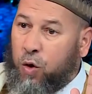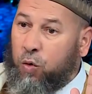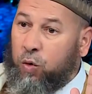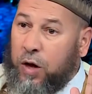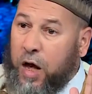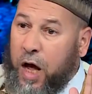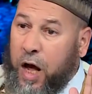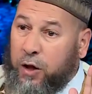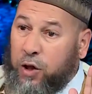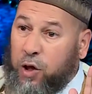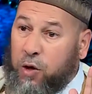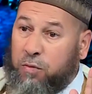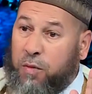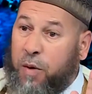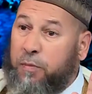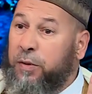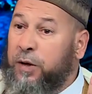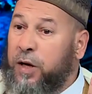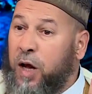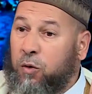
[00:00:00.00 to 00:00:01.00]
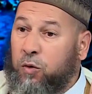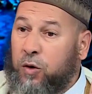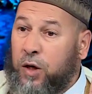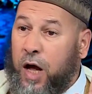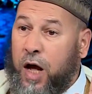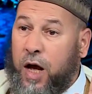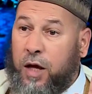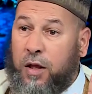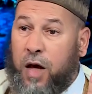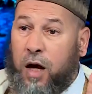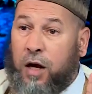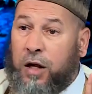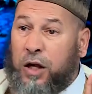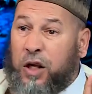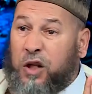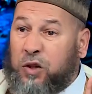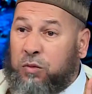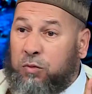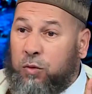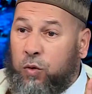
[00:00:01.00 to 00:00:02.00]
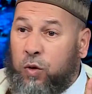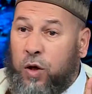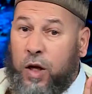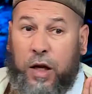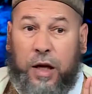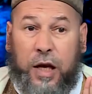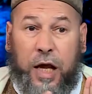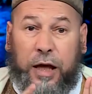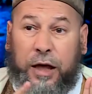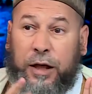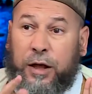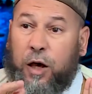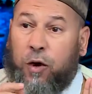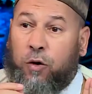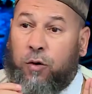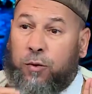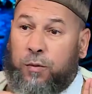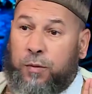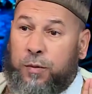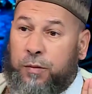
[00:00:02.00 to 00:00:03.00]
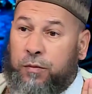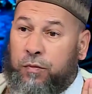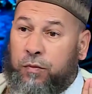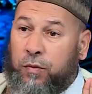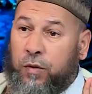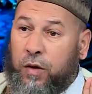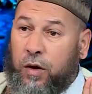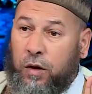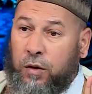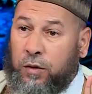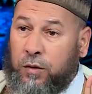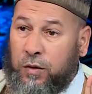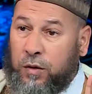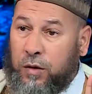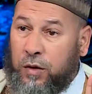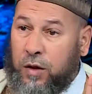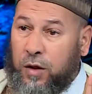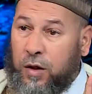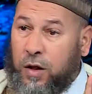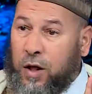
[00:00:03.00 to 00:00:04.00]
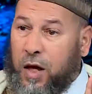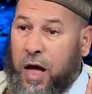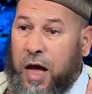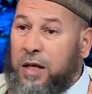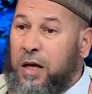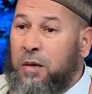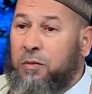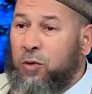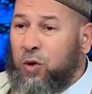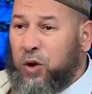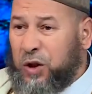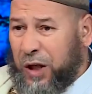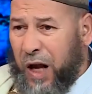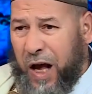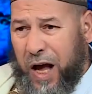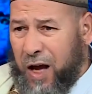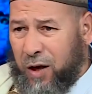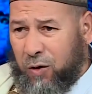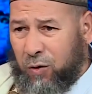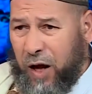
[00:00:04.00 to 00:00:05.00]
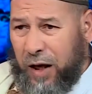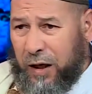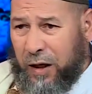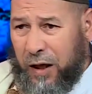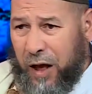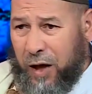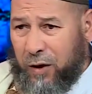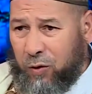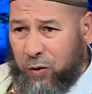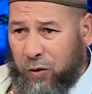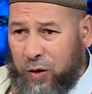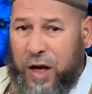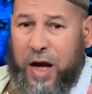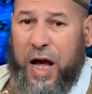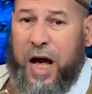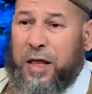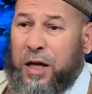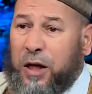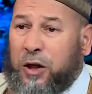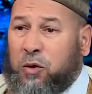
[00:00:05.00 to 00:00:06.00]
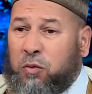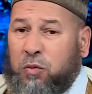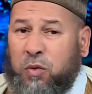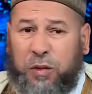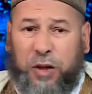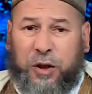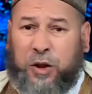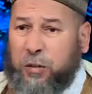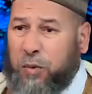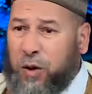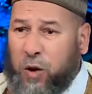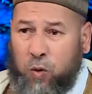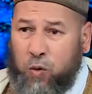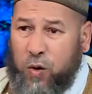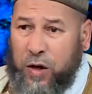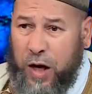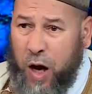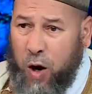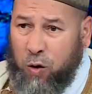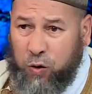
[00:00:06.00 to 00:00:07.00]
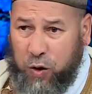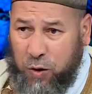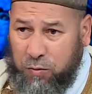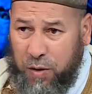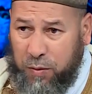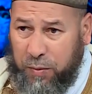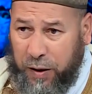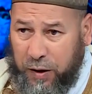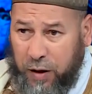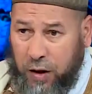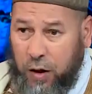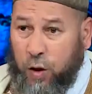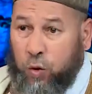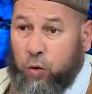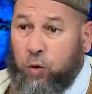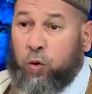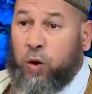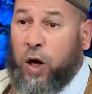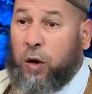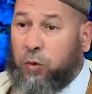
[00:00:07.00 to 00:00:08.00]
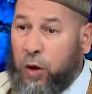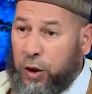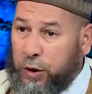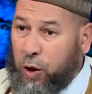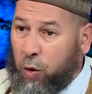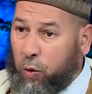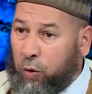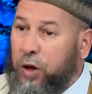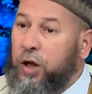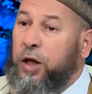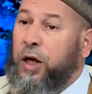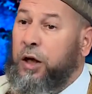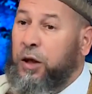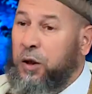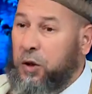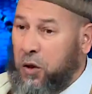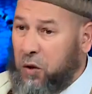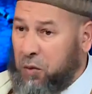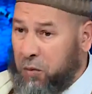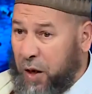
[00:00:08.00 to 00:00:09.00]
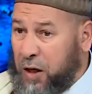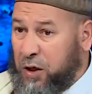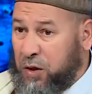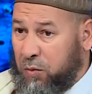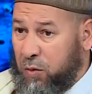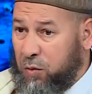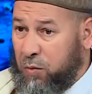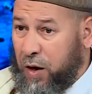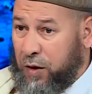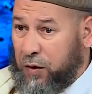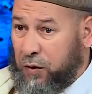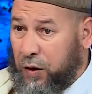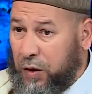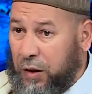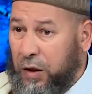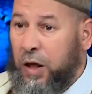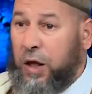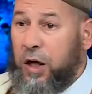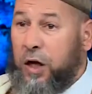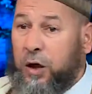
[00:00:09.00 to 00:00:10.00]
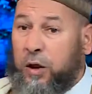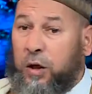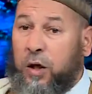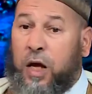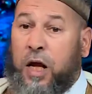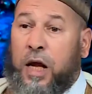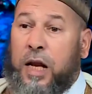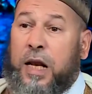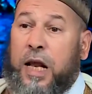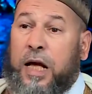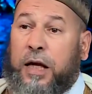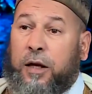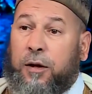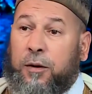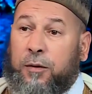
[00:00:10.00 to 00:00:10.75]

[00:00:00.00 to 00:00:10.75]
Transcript: ولا هذا المبنى ولا هذا اسمه اذا تحايل القانون ما يقدرش تحيل على الشرع هذا مش تحايل على القانون هذا كتبوا باعتبار هو اللي هو ثم برك ولو كان كانوا واحد اخرين كان يتكتب اسمهم ايضا لكن, لكن هو